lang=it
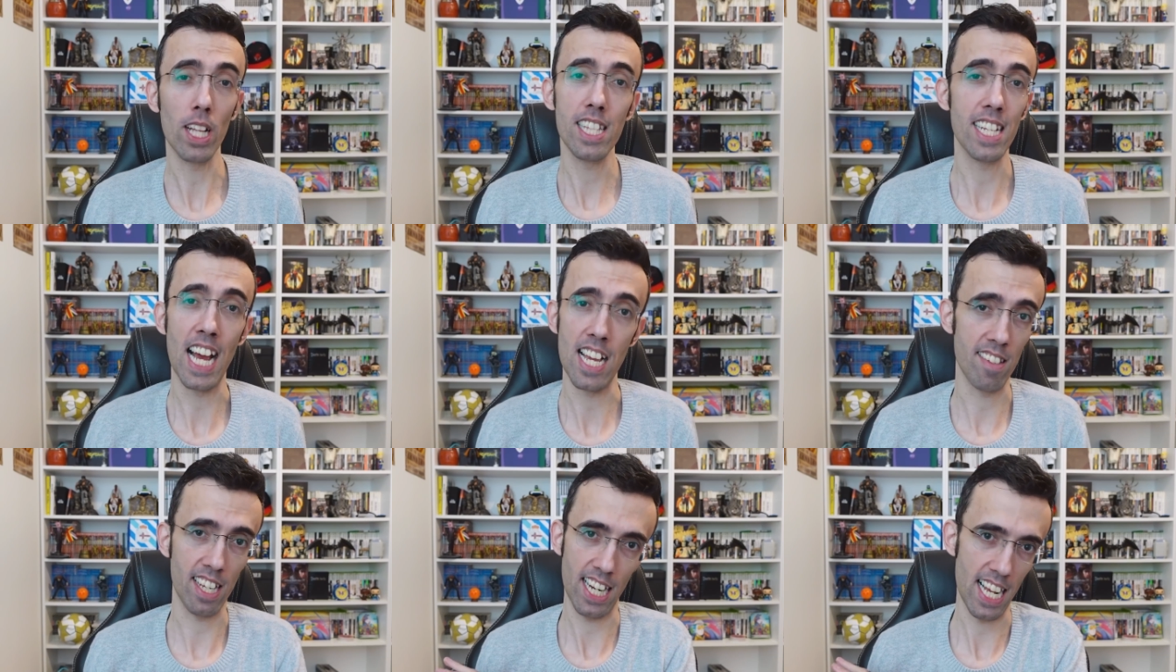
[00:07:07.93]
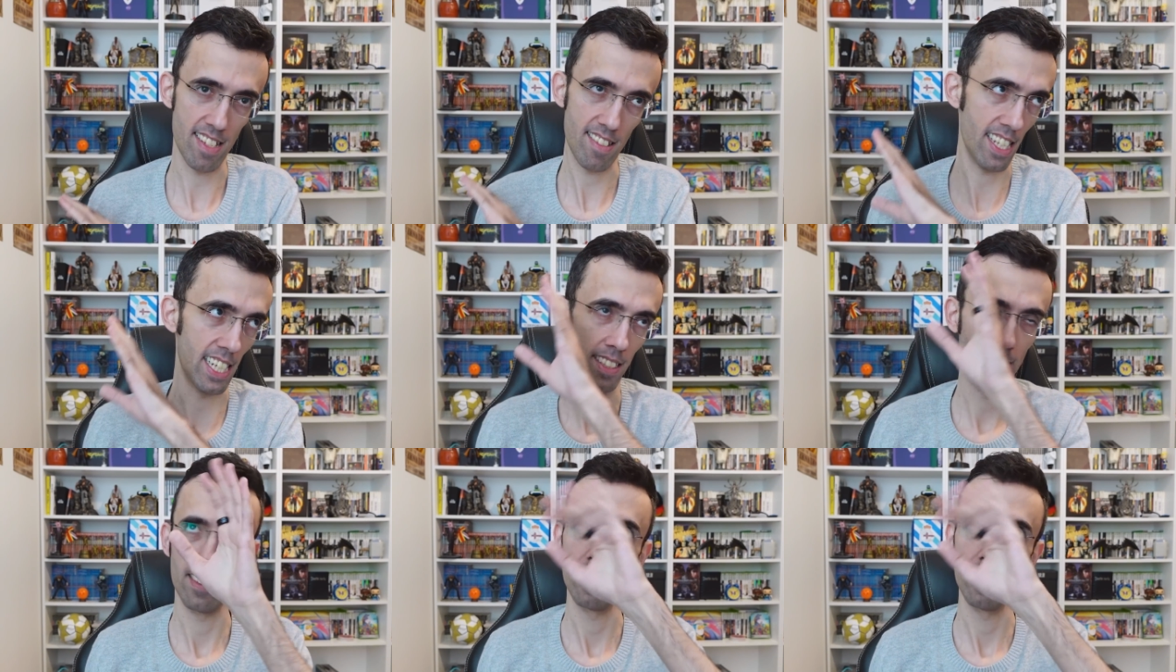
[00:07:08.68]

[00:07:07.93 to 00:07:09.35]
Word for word: Dead Rising resta,